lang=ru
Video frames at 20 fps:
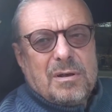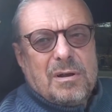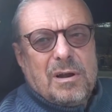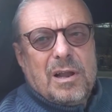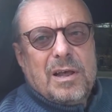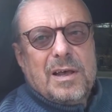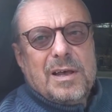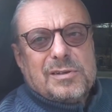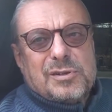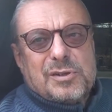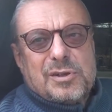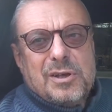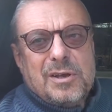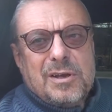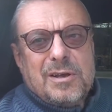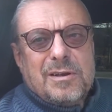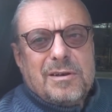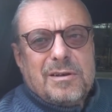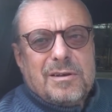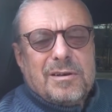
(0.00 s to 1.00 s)
э лес,
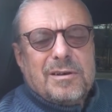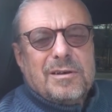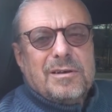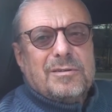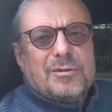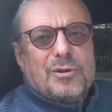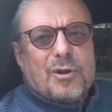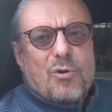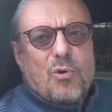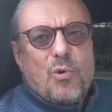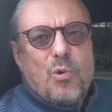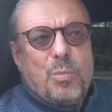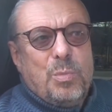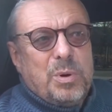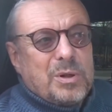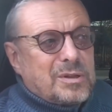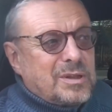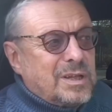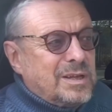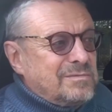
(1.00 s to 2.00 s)
э,
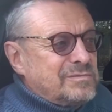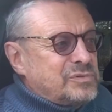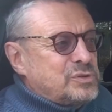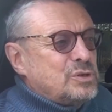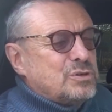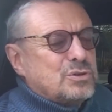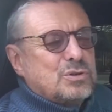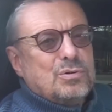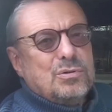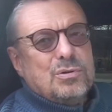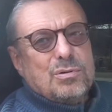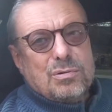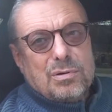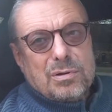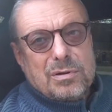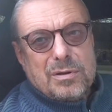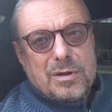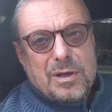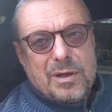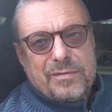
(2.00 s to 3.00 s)
трубы, там все что
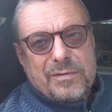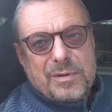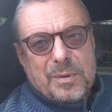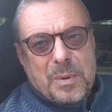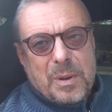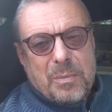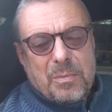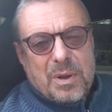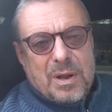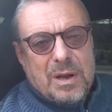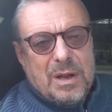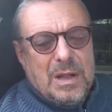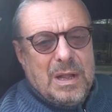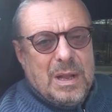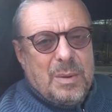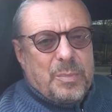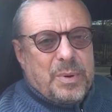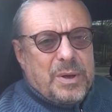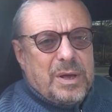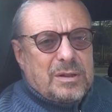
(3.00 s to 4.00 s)
угодно, автомобиль.
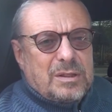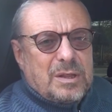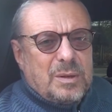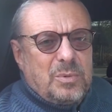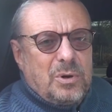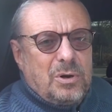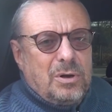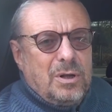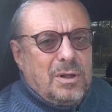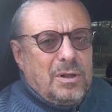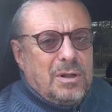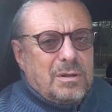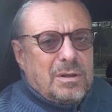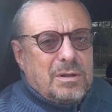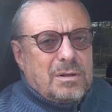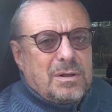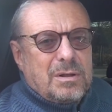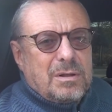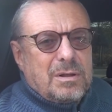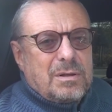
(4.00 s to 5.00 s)
Поэтому
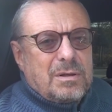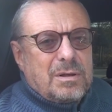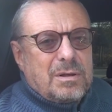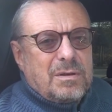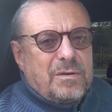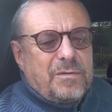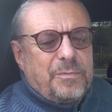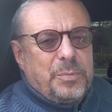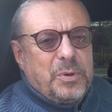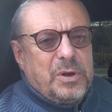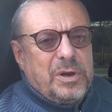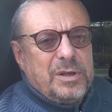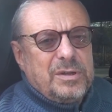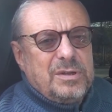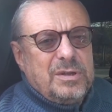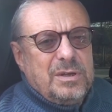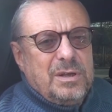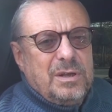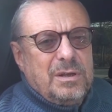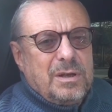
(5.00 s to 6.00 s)
э,
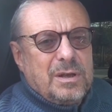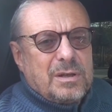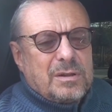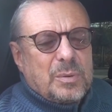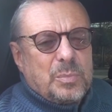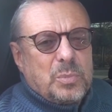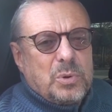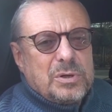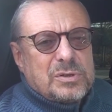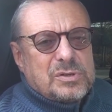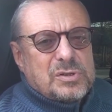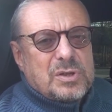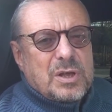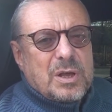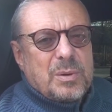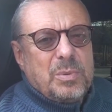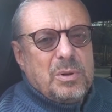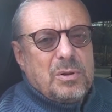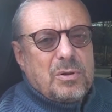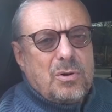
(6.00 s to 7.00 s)
впереди это будет
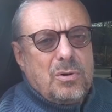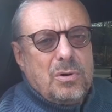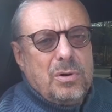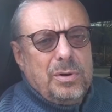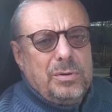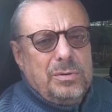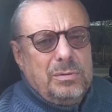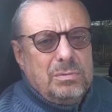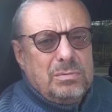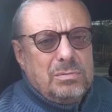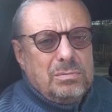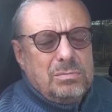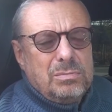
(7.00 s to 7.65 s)
стейблкоин.